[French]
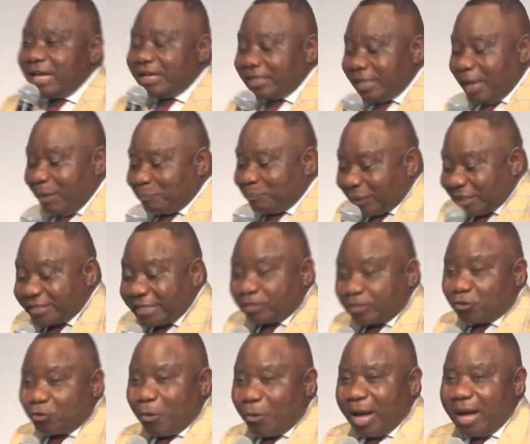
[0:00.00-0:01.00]
il, a pris
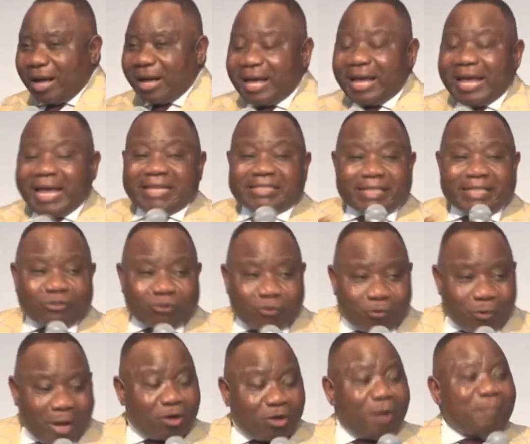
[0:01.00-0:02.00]
cette croix et cette
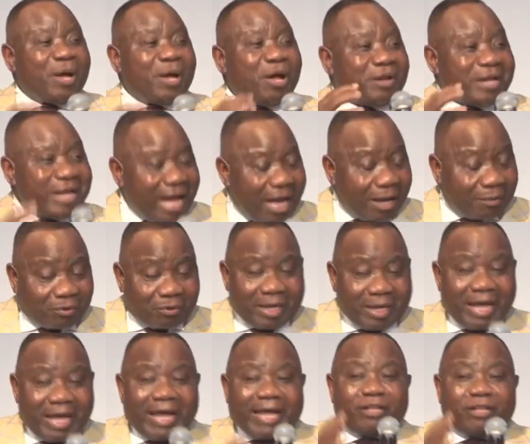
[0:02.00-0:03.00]
croix comme un arbre
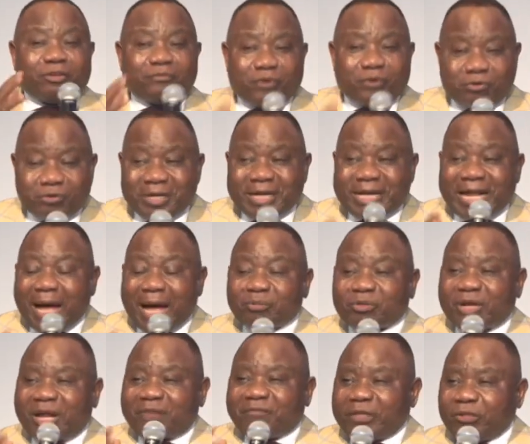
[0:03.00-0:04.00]
est devenue l'arbre
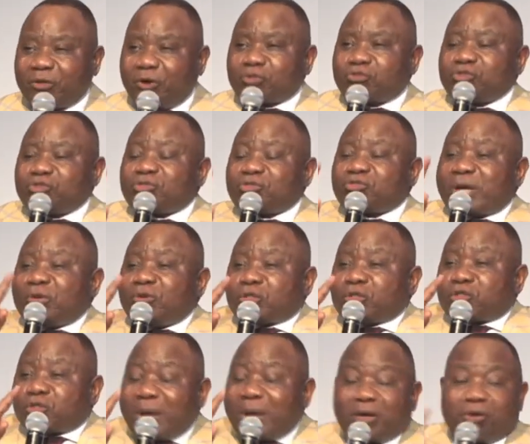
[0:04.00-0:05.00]
de la vie. Donc tu, as, le
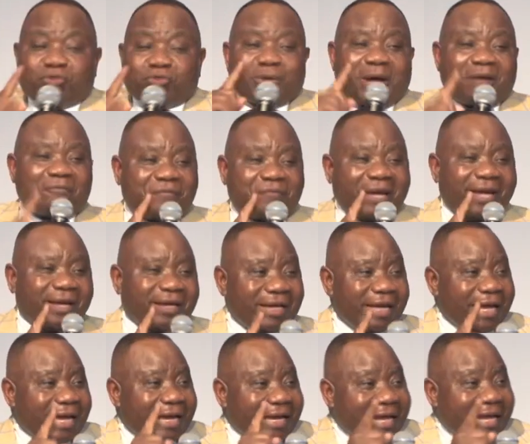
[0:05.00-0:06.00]
choix que tu as à faire,
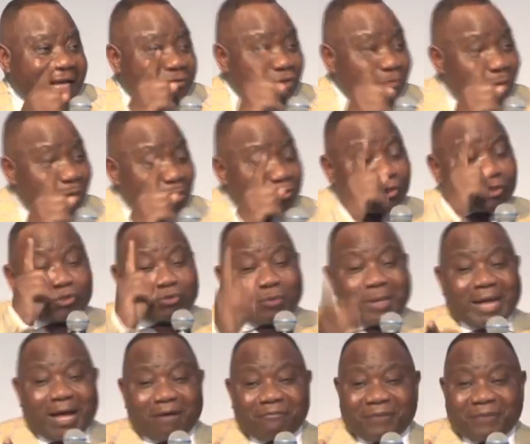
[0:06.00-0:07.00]
il y a seulement ce
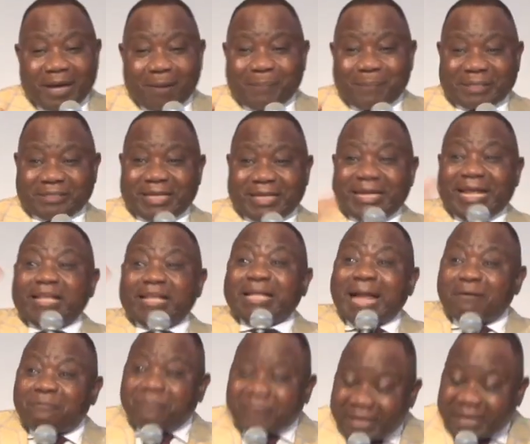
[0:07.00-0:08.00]
choix-là à faire parce qu'il est
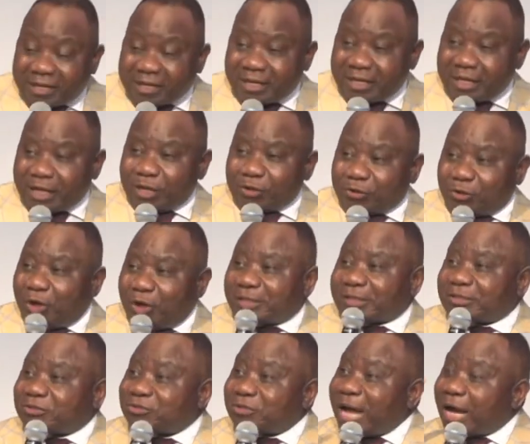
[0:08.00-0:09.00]
la vie. Donc
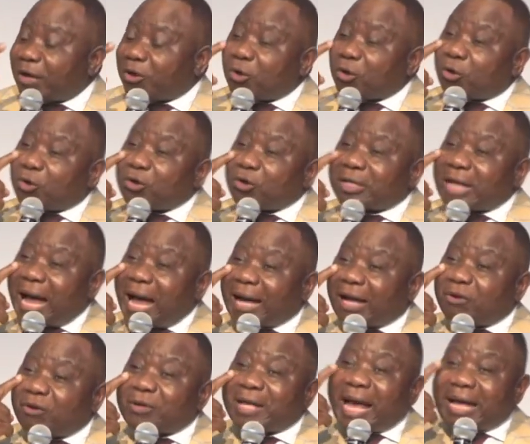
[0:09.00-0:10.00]
tu n'as que à
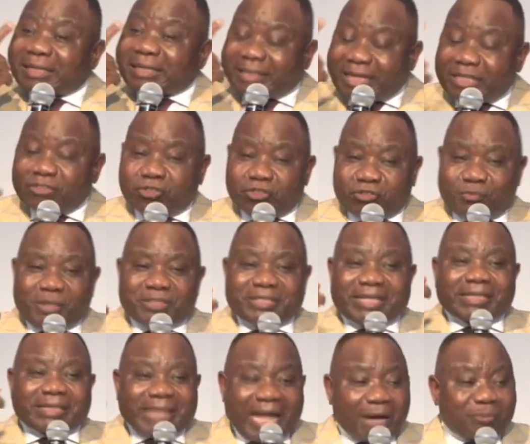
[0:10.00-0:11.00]
regarder justement
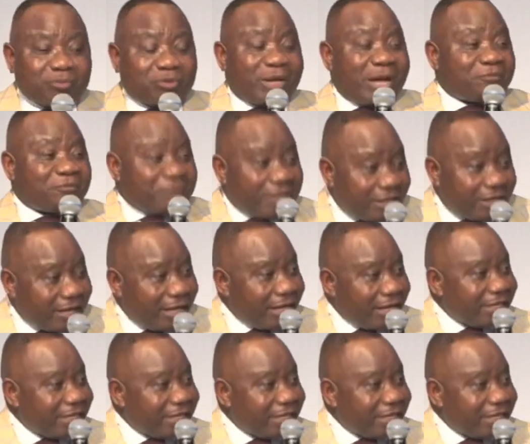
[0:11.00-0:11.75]
cet arbre de la vie